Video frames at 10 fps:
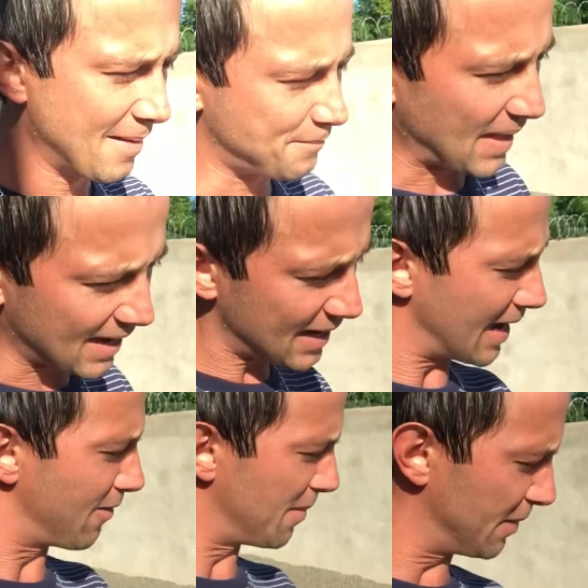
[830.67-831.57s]

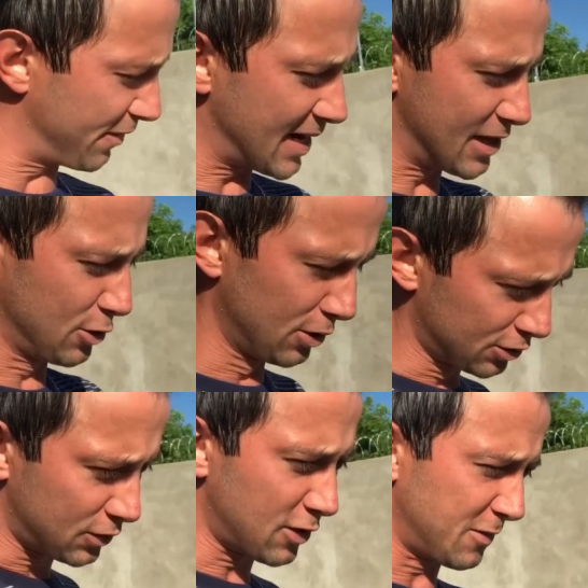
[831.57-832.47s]
Pega o amplificador do
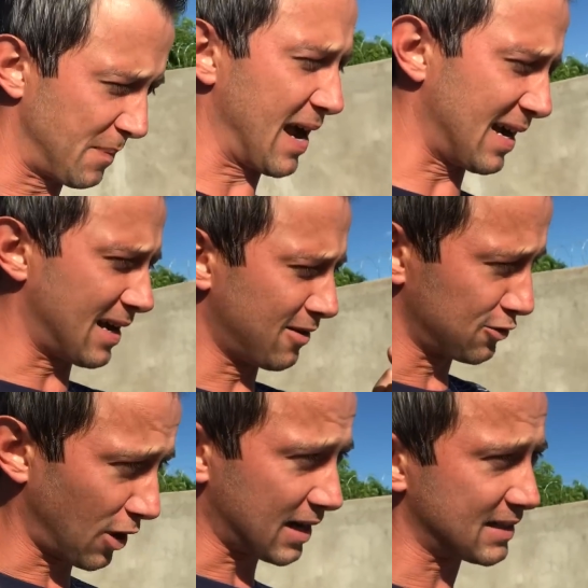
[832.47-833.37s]
sogro, pega o
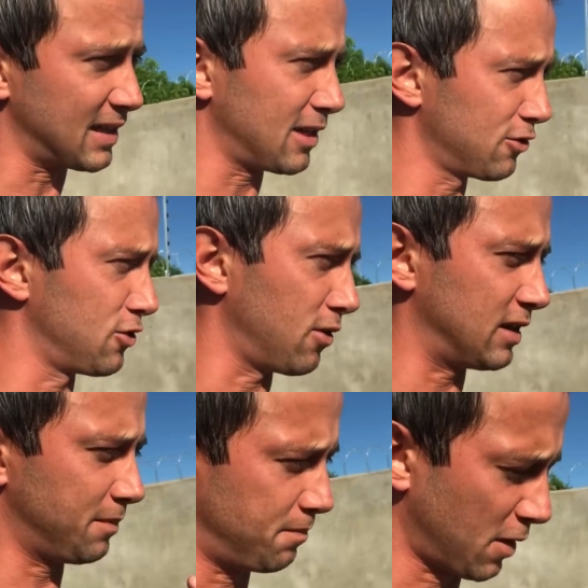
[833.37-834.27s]
toca-CD do sogro
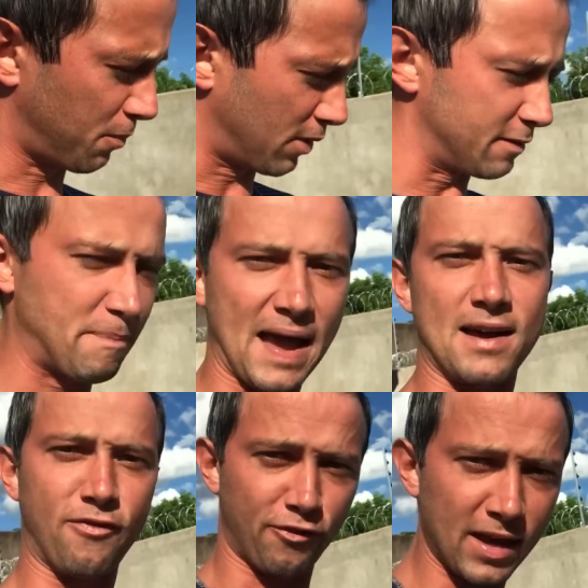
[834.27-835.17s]
de propósito, pega a
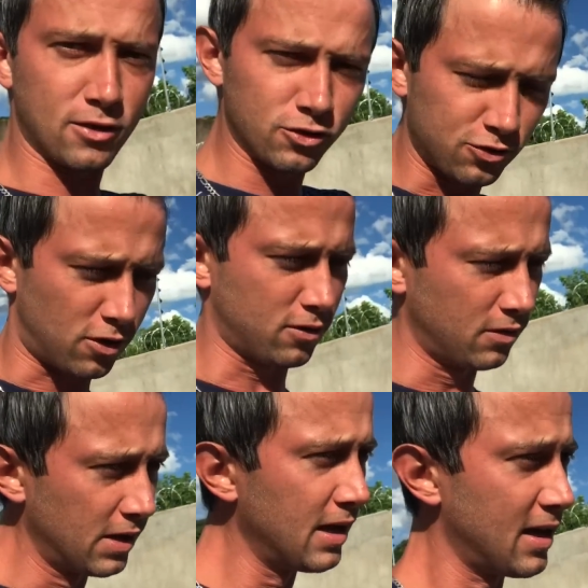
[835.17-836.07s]
fia do sogro,
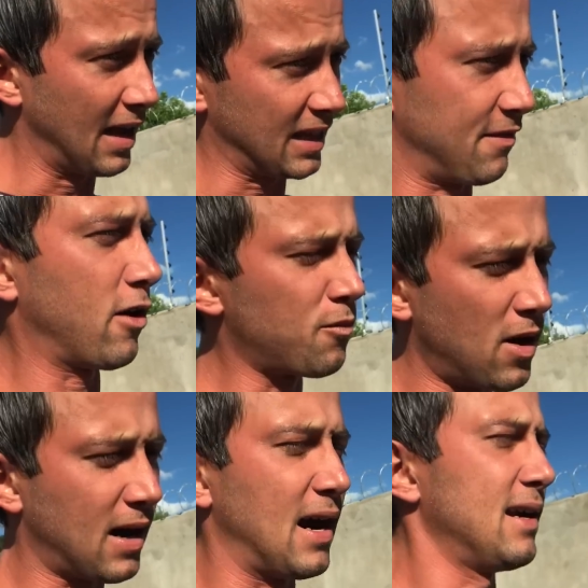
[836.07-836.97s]
ainda vai comer
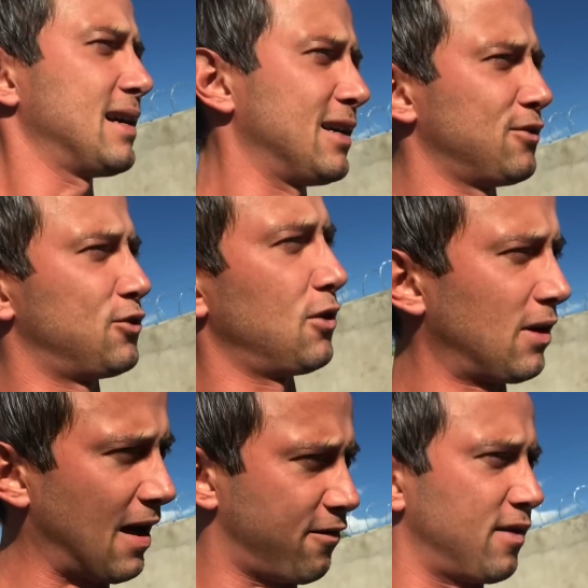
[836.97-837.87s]
uma carne na casa do sogro.
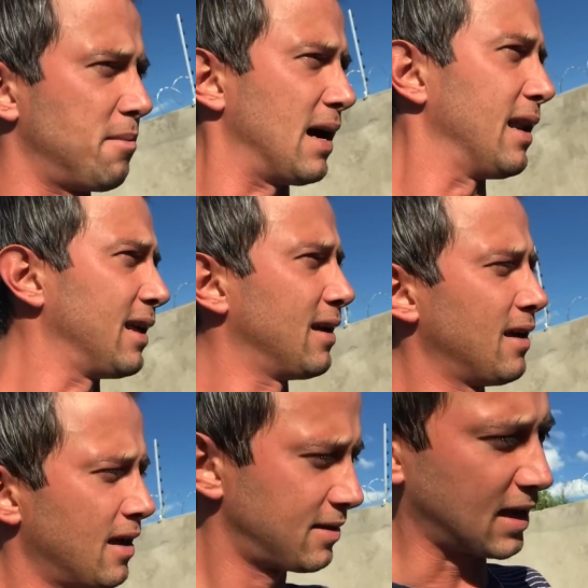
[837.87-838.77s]
Ave Maria.
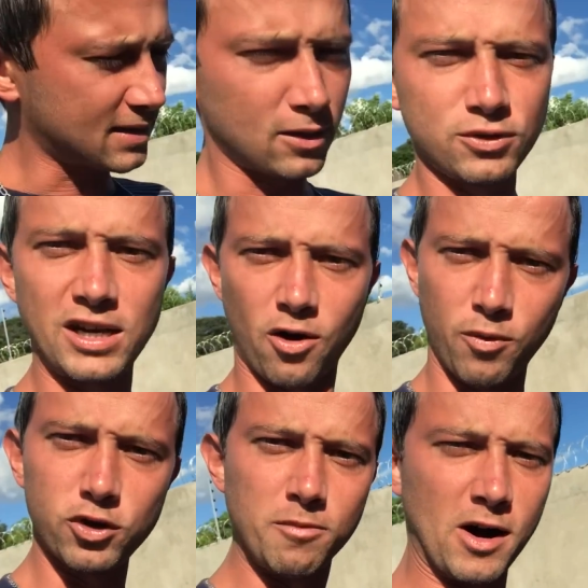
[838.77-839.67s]
Tem que ser um gerro
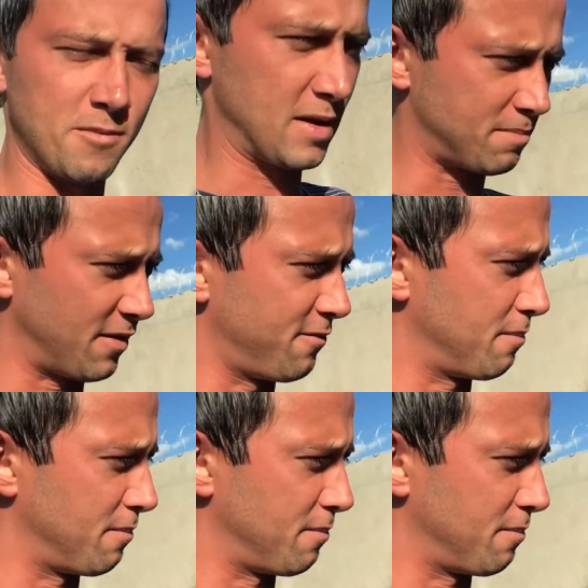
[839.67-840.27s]
muito bom mesmo para